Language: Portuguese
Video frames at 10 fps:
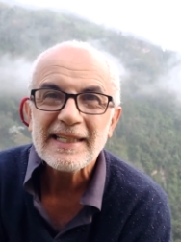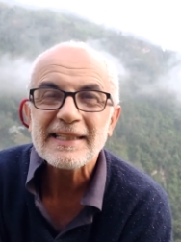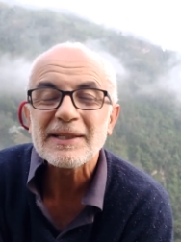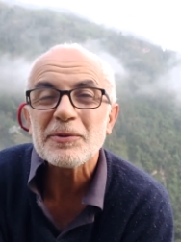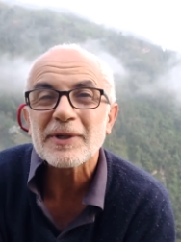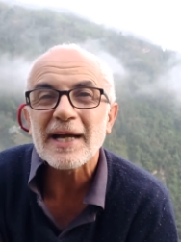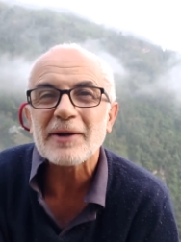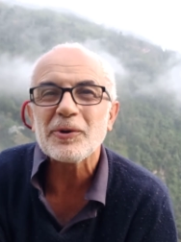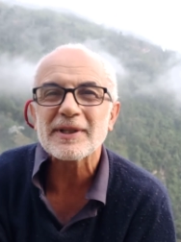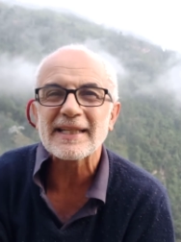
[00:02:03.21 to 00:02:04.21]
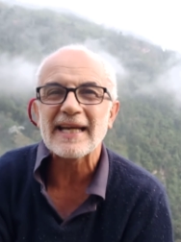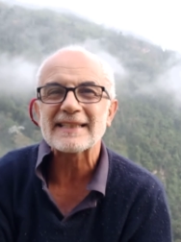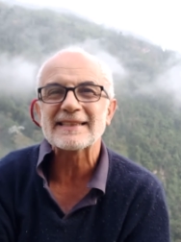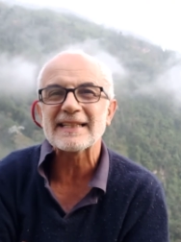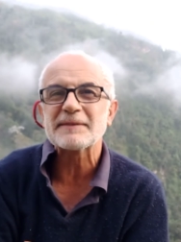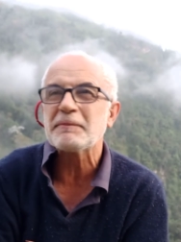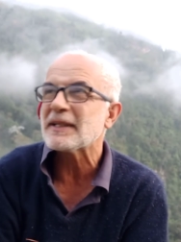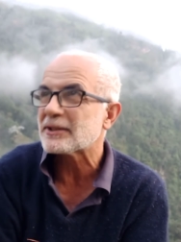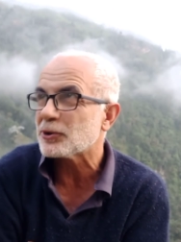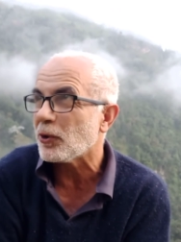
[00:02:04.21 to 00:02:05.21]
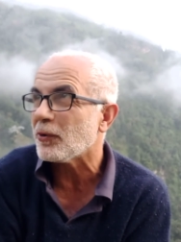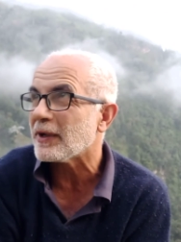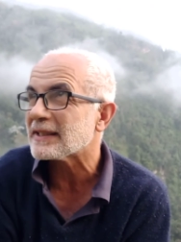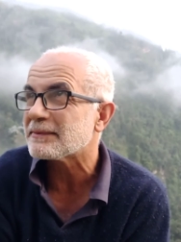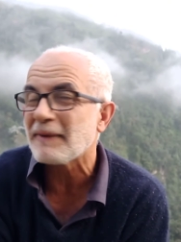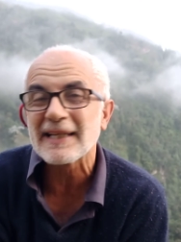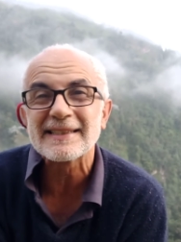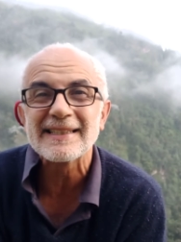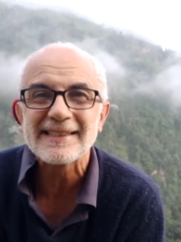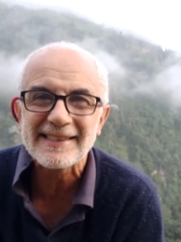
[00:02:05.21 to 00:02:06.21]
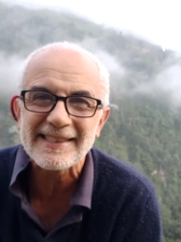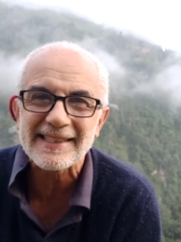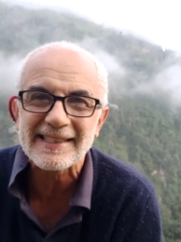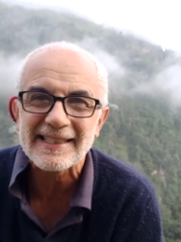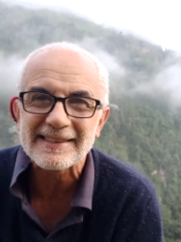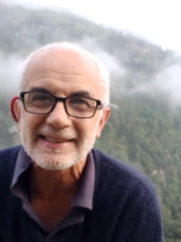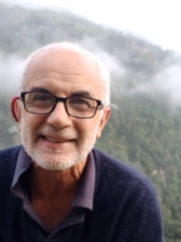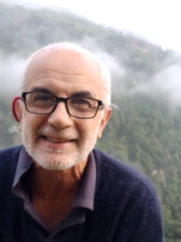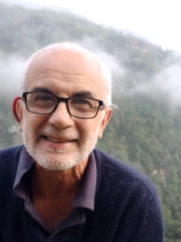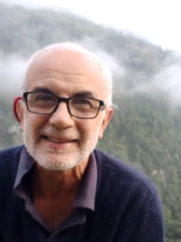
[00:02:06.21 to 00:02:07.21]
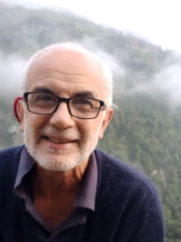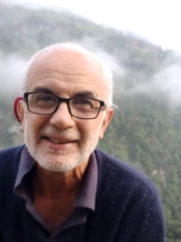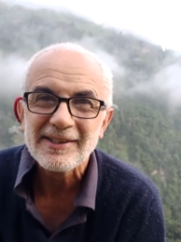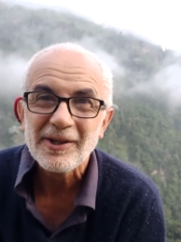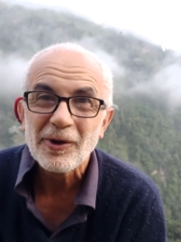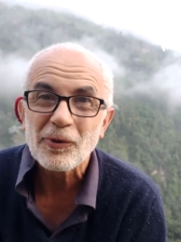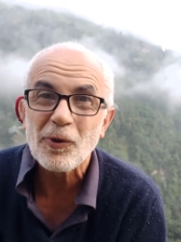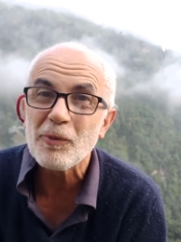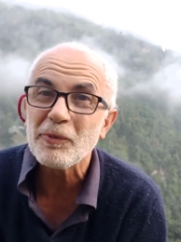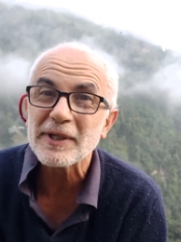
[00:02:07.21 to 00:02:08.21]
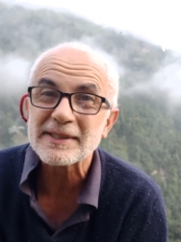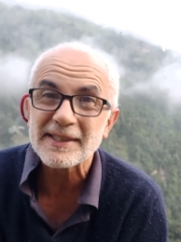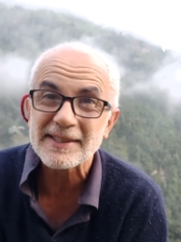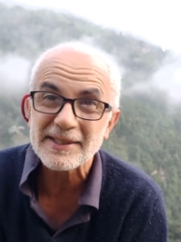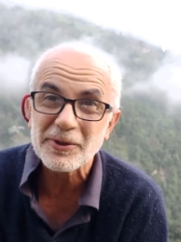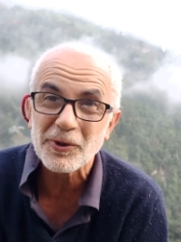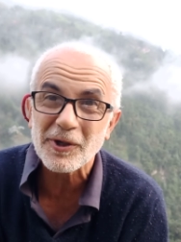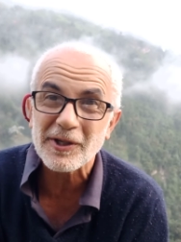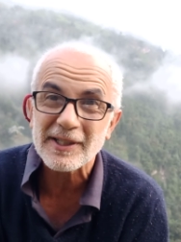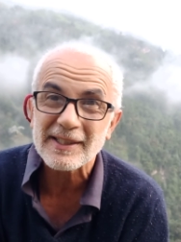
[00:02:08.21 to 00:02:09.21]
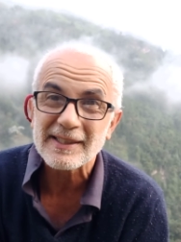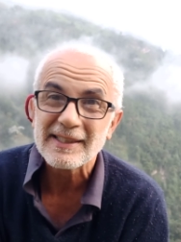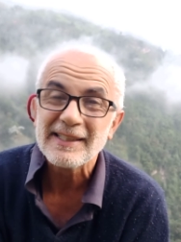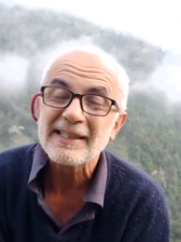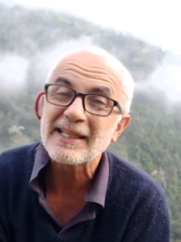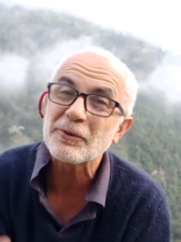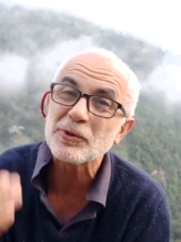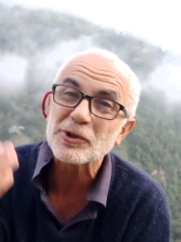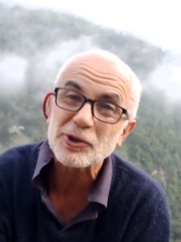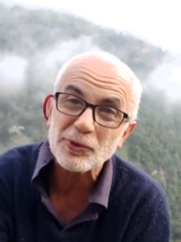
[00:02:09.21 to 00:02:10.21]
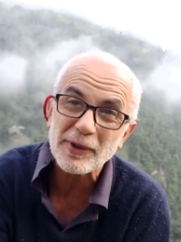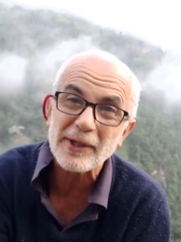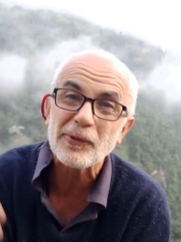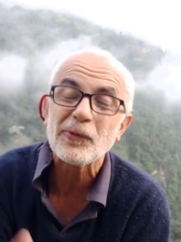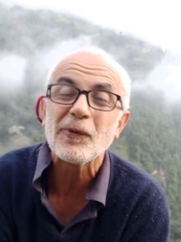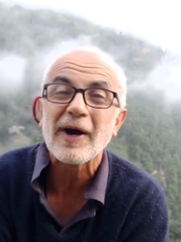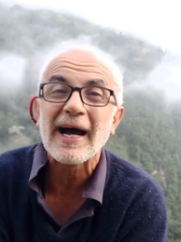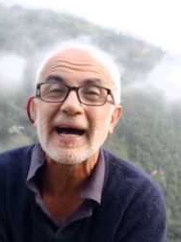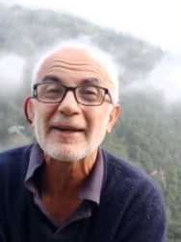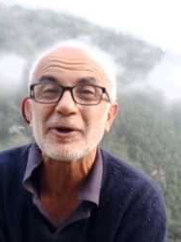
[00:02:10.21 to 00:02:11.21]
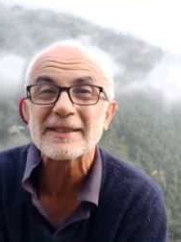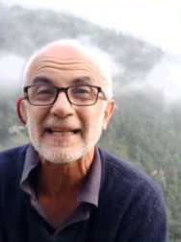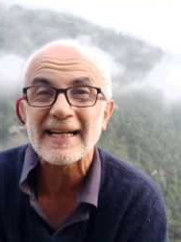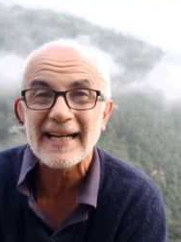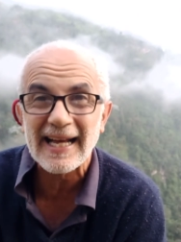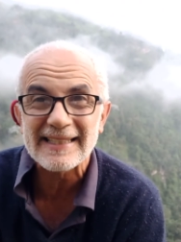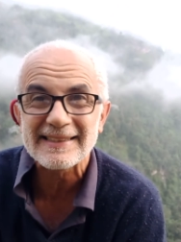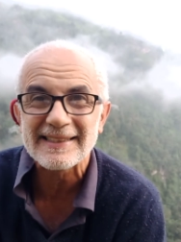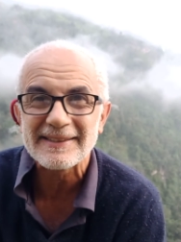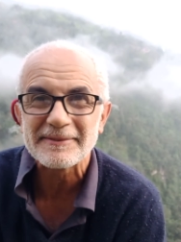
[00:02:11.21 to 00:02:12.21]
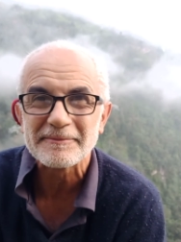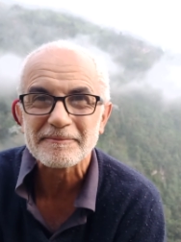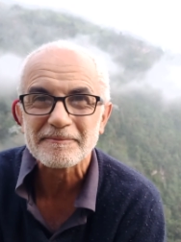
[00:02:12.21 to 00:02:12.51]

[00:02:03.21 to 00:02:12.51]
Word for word: Então o que acontece? As pessoas mais antigas, como este senhor que construiu a nossa casa,